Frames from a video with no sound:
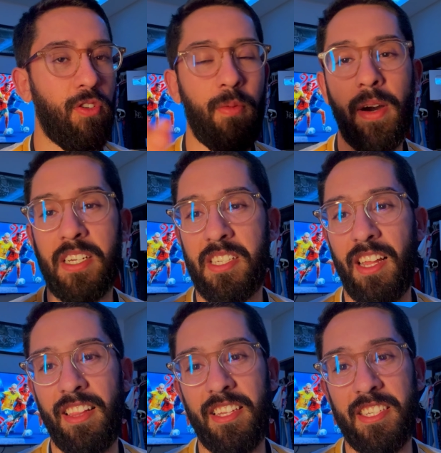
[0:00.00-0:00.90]

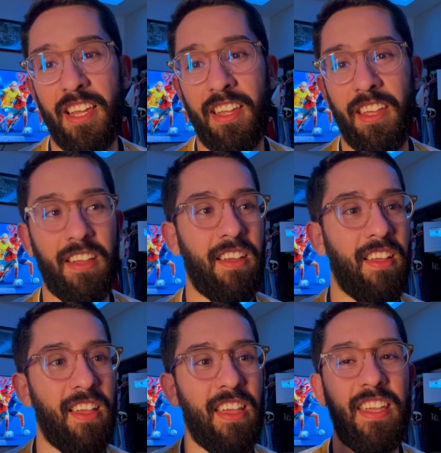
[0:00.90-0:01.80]
ومارسيل ديساي
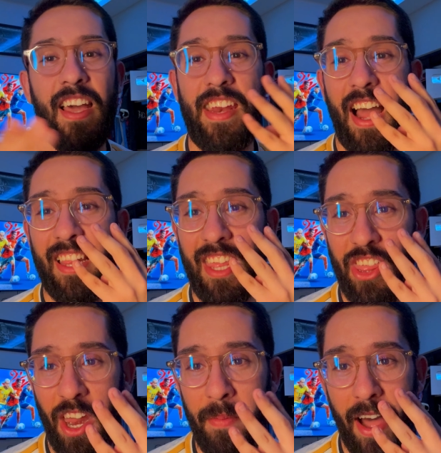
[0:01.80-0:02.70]
يعني عندي
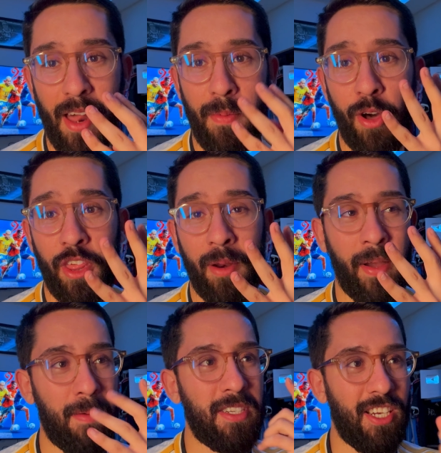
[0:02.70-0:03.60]
ضرب أربعة وضرب
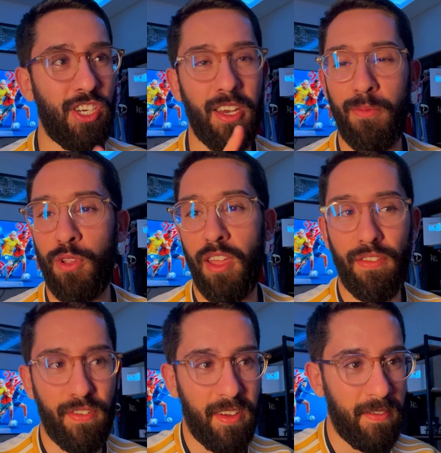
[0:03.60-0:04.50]
خمسة يجيني مدافع